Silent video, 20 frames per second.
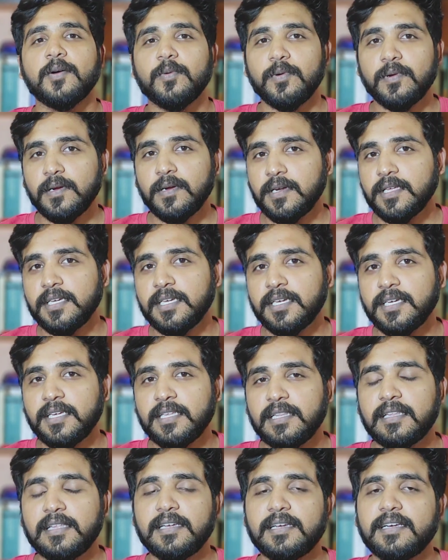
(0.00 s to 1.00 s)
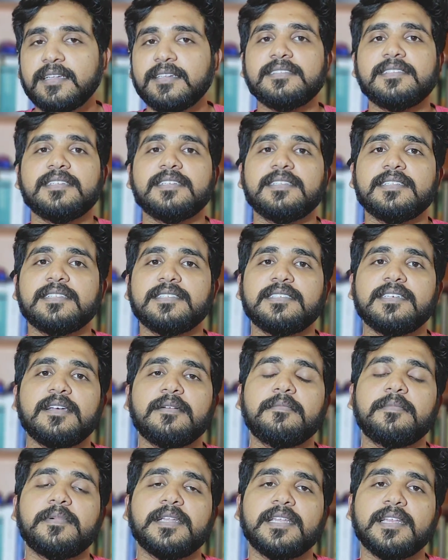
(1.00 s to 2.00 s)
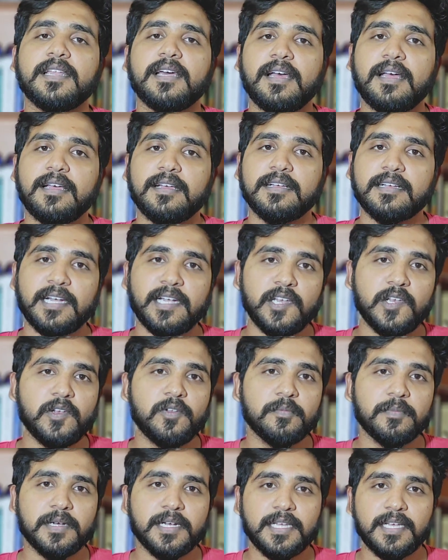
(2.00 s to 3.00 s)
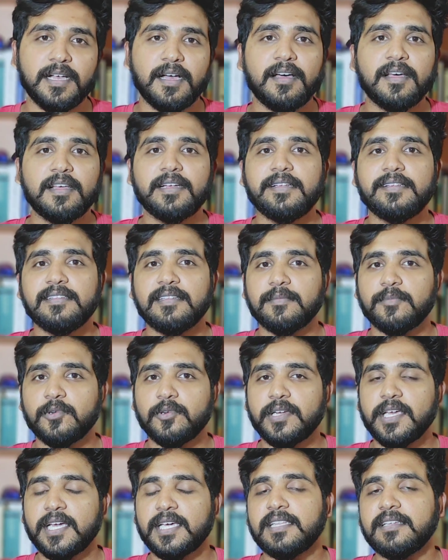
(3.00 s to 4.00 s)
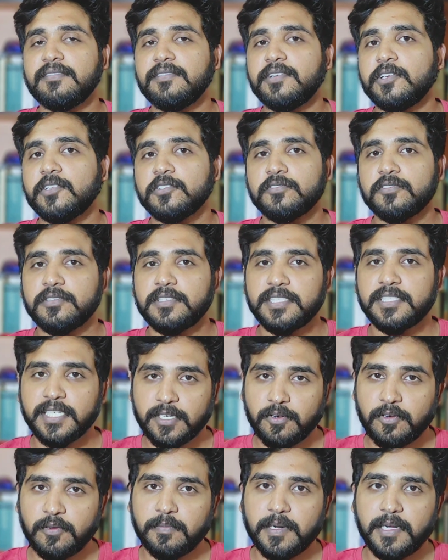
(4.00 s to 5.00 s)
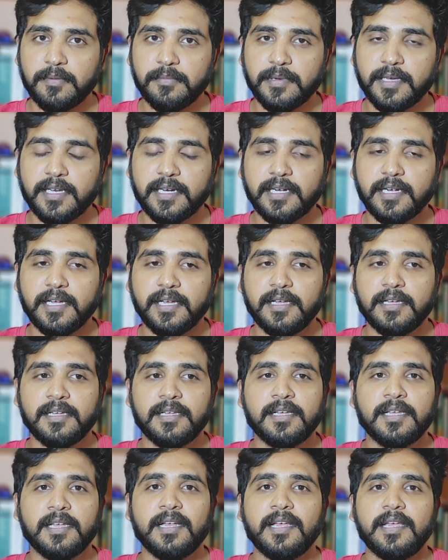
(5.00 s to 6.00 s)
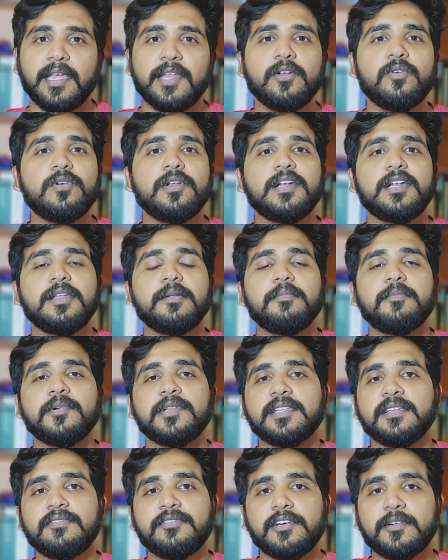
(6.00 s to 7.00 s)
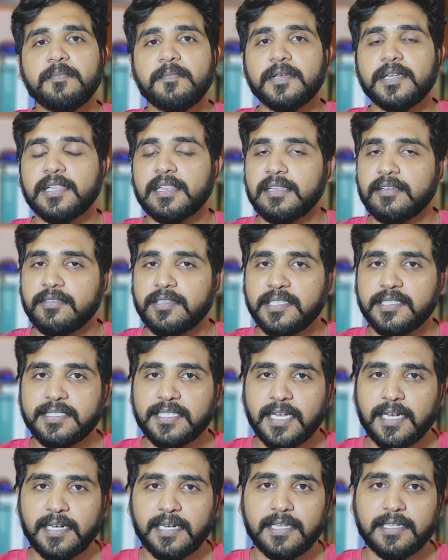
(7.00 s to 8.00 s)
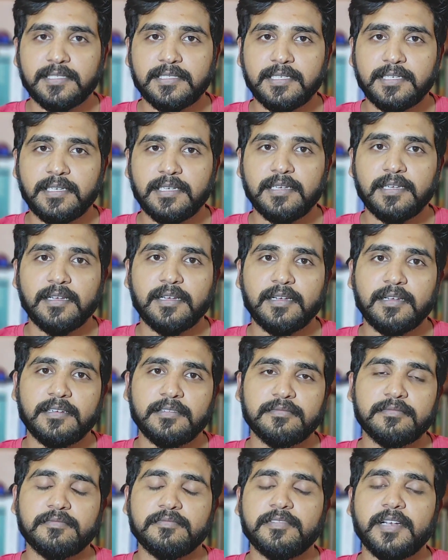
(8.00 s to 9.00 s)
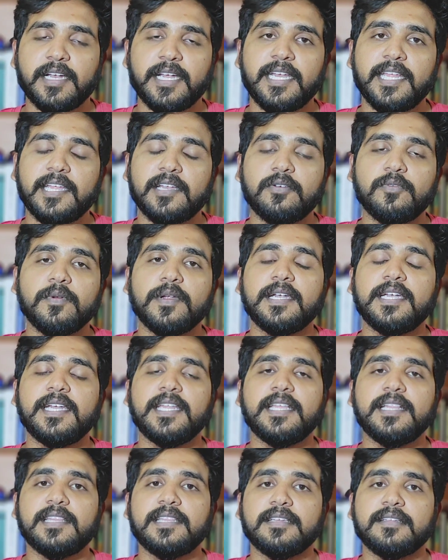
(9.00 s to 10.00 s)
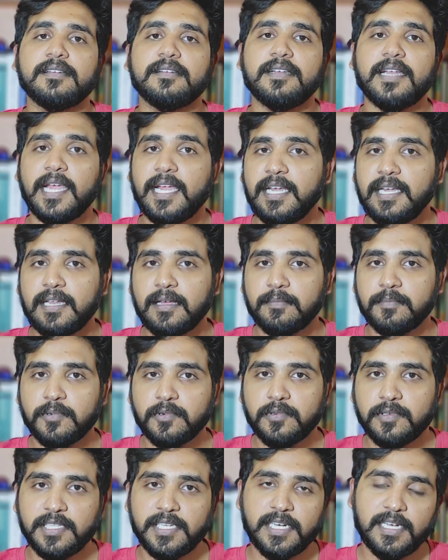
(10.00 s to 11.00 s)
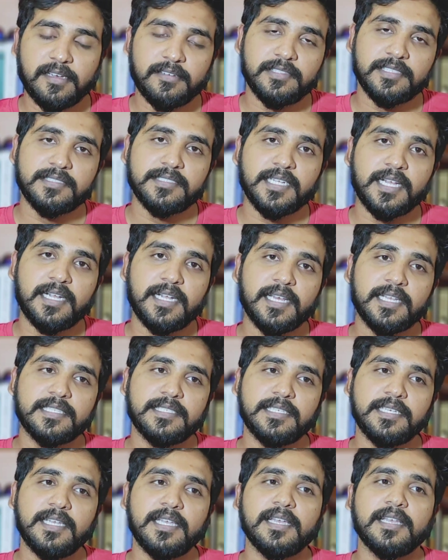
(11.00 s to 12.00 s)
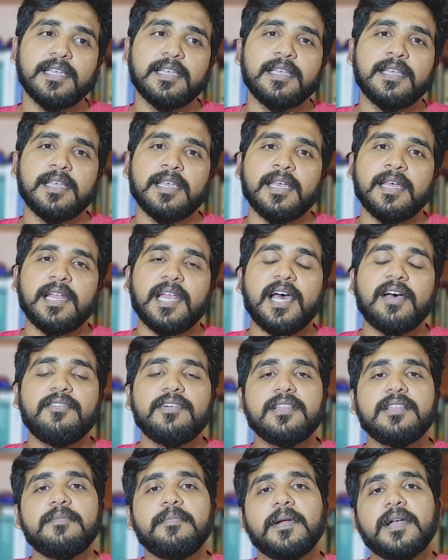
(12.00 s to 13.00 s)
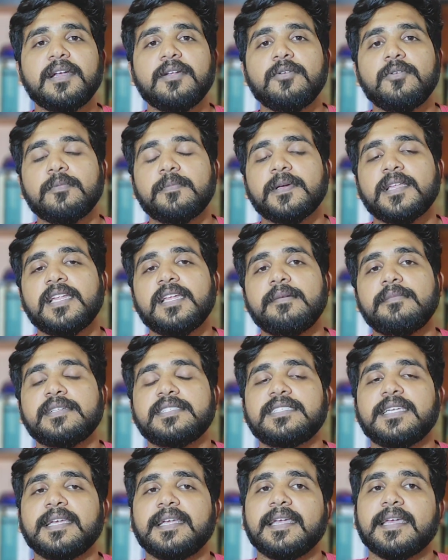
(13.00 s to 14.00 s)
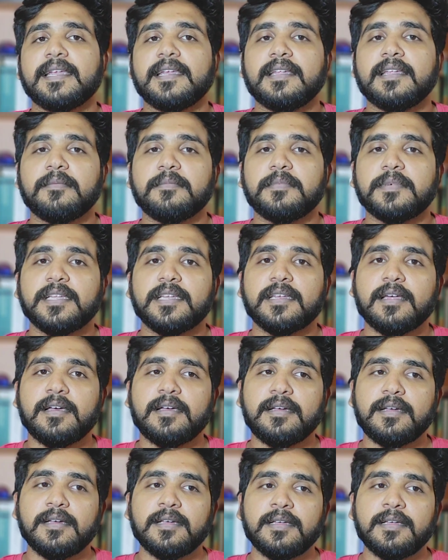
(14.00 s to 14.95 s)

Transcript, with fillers: உங்களுக்கு இதில் இன்ட்ரெஸ்ட் இருந்துச்சு அப்படின்னா கண்டினியூ பண்ணுங்கள் ஆல்ரெடி நம்மளுடைய அதர் வீடியோஸ் வந்து செக் அவுட் பண்ணி பாருங்கள் என்னோடய ட்ரிப் வந்து விழுப்புரத்தில் வந்து ஸ்டார்ட் ஆச்சு ஃப்ரைடே டுவெண்ட்டீத்து நைட் அப்போது வந்து நான் வந்து ஸ்டார்ட் ஆச்சு நான் வந்து பண்ண ஒரு பெரிய மிஸ்டேக் என்ன அப்படின்னா